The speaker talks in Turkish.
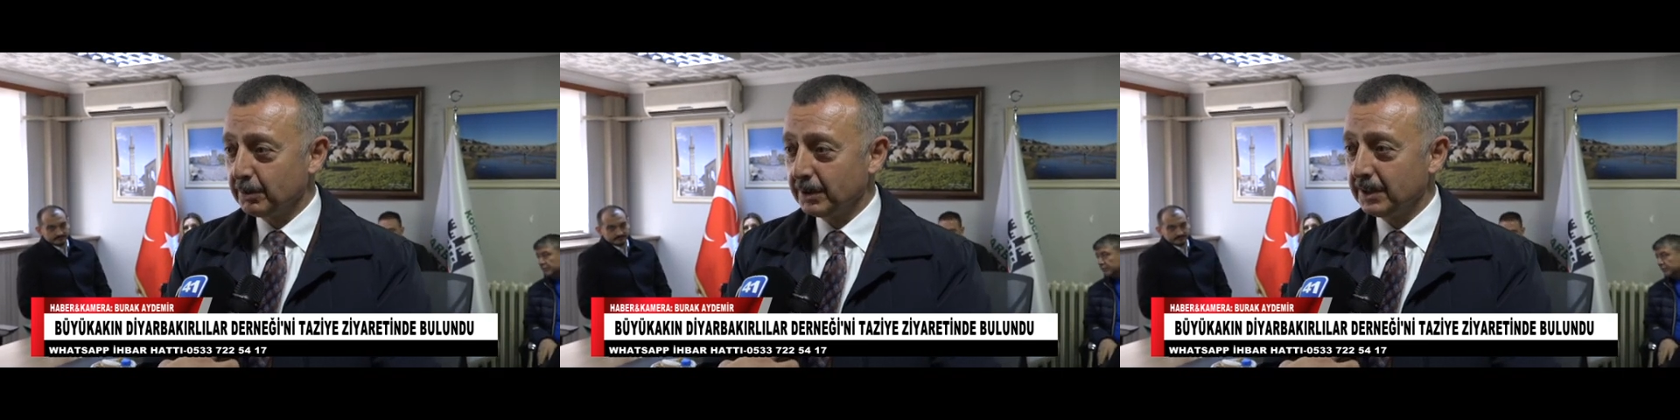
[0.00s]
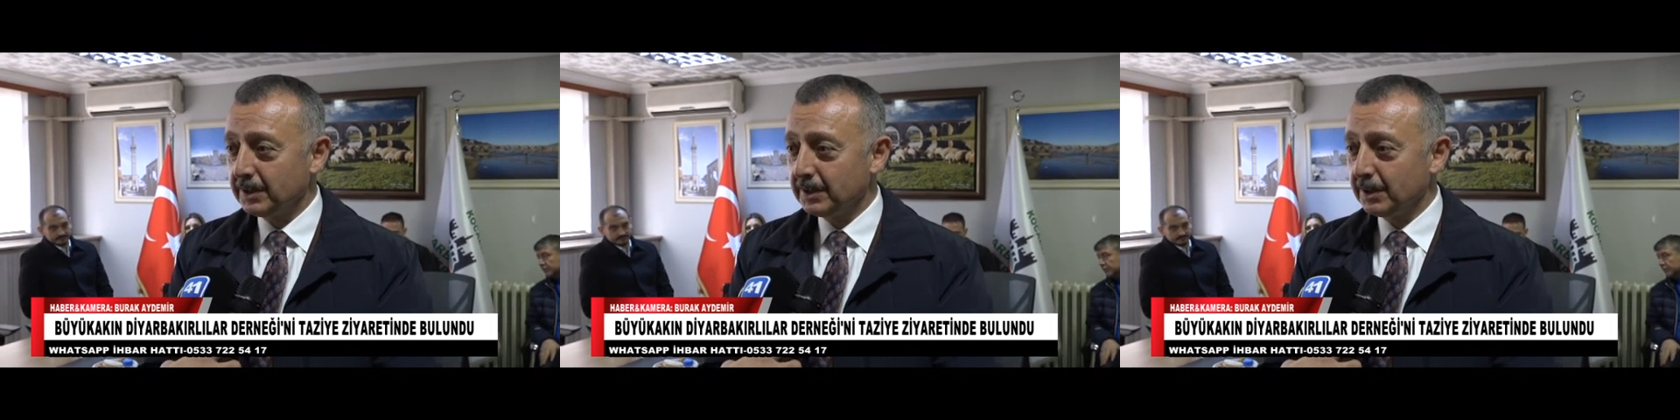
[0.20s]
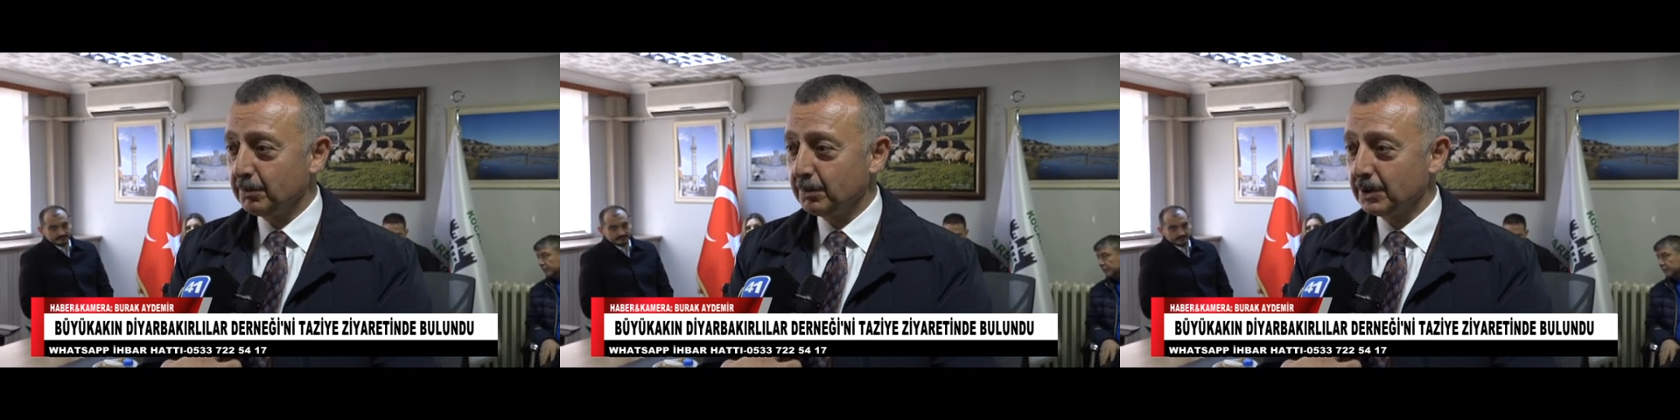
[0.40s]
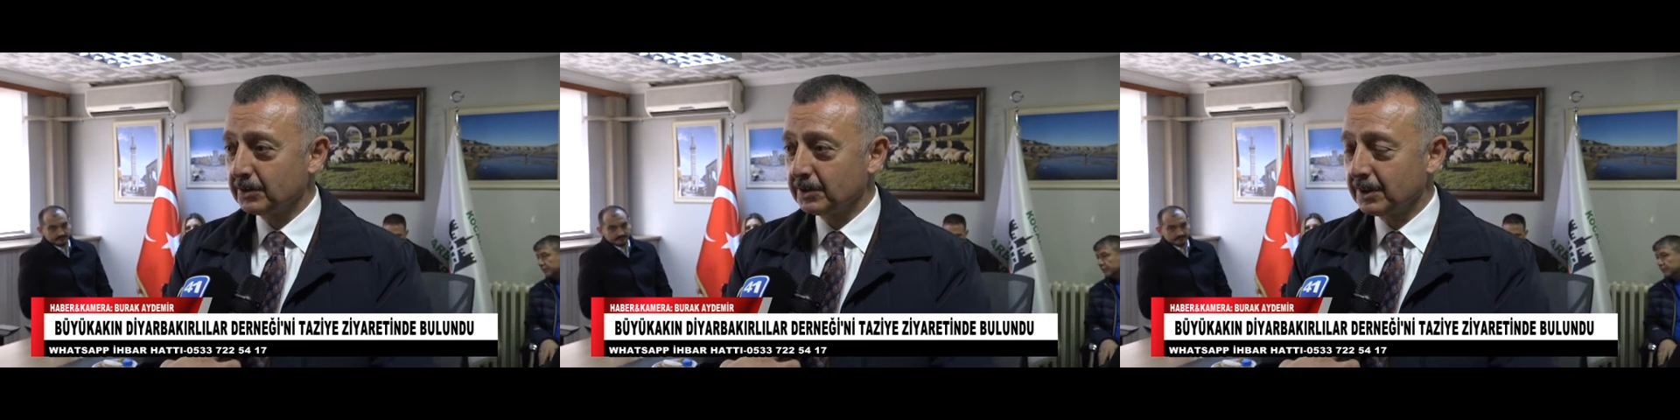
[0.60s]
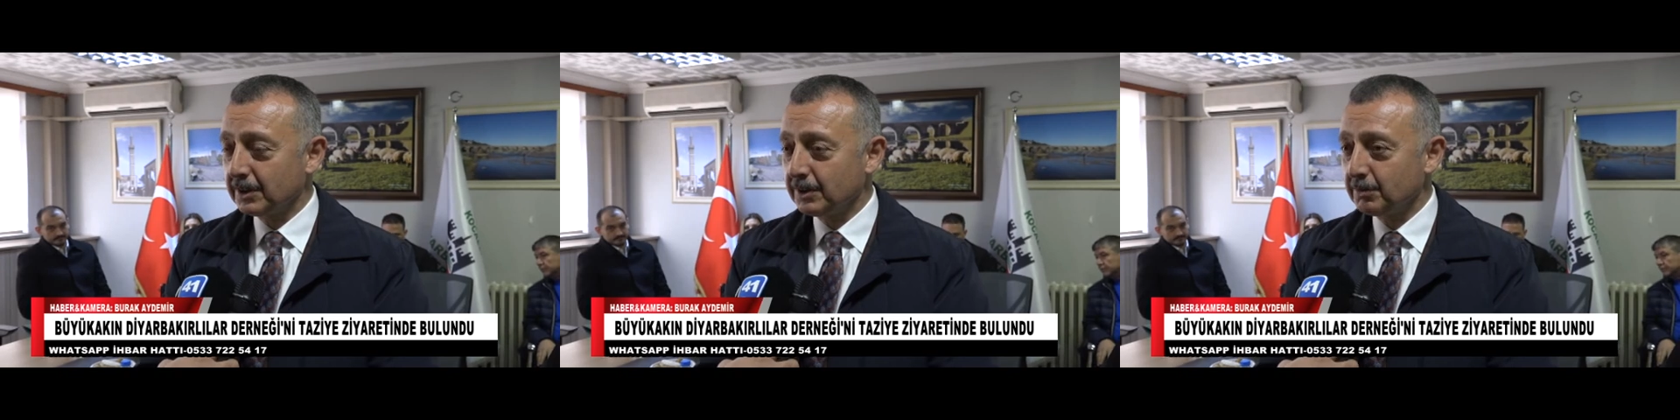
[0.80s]
belediye
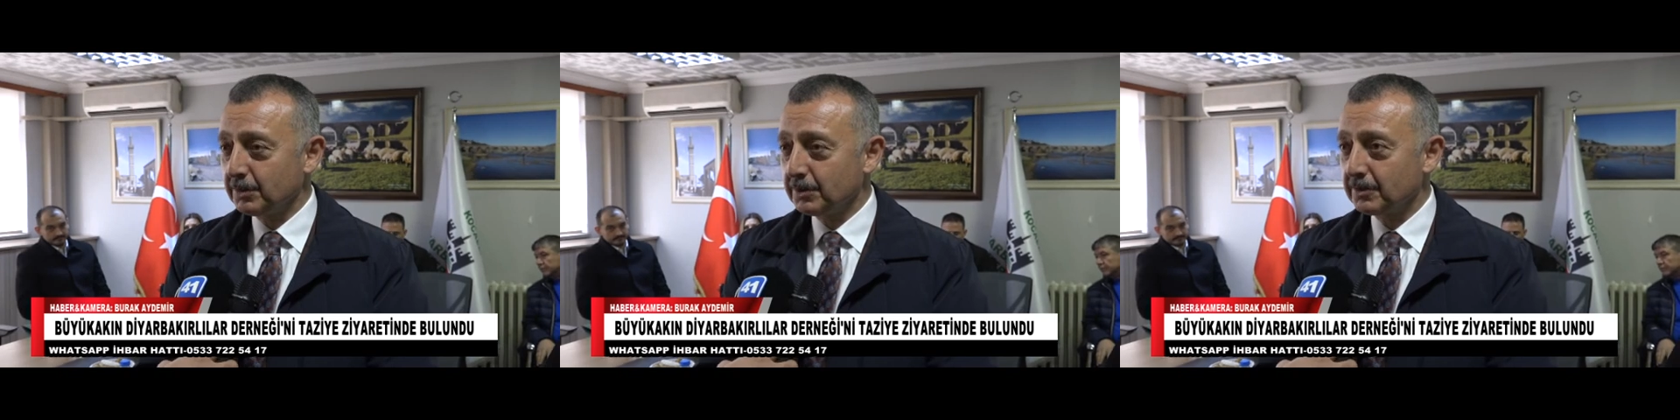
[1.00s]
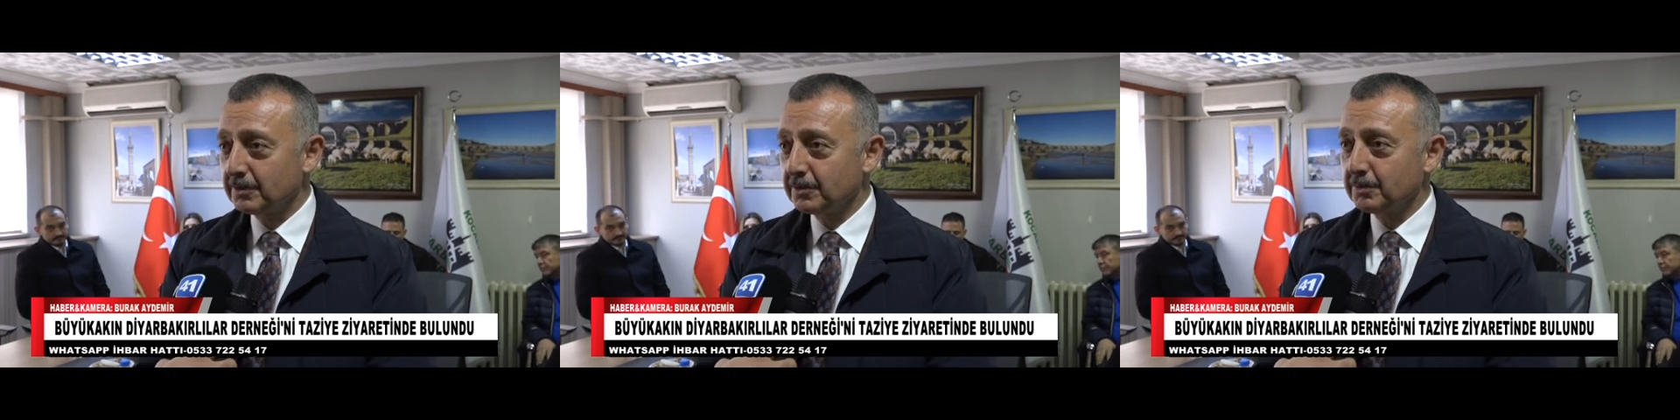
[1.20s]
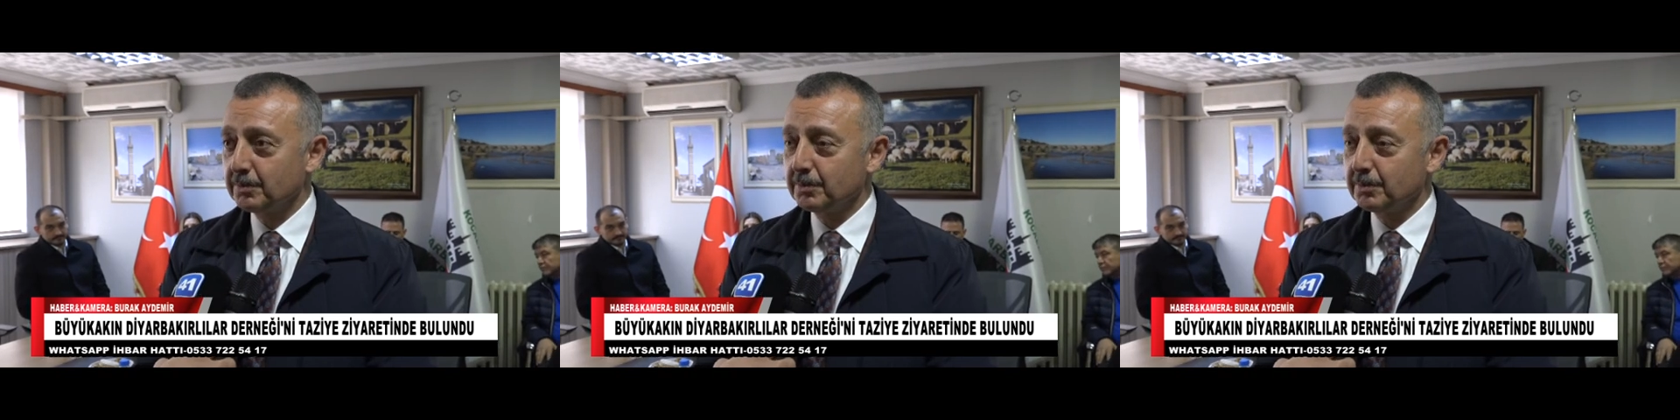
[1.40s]
başkanımız